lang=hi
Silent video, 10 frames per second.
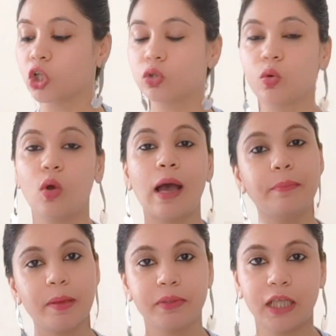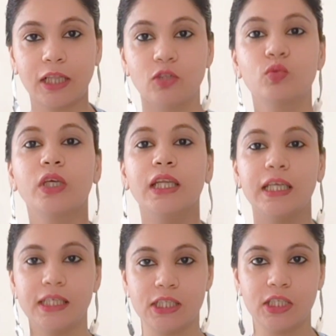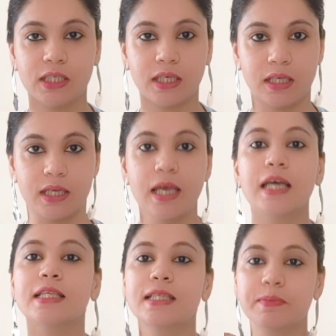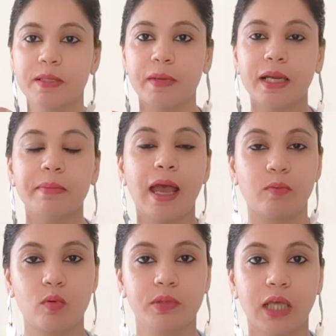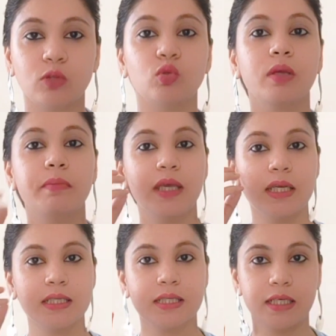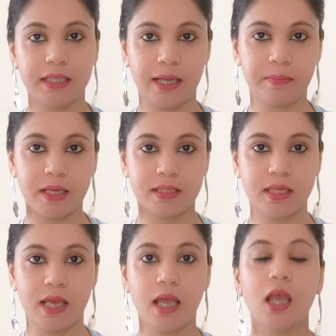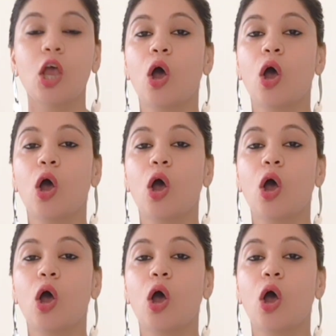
तो अब मैं बताती हूँ कि ये लेनी चाहिए कि नहीं सबसे पहले मैं आपको बता दूँ कि मेरी स्किन टाइप कैसी है